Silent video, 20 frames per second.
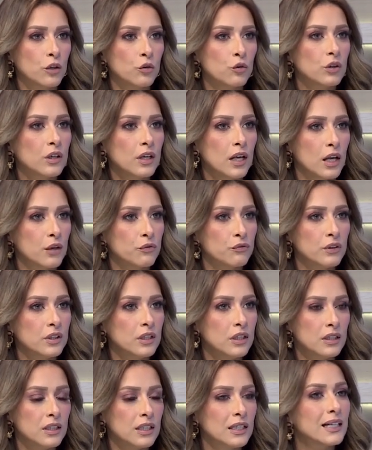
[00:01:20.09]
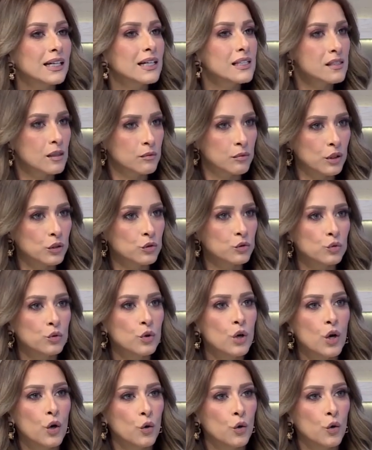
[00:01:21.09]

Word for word: كلنا عارفين ان الغذاء برضو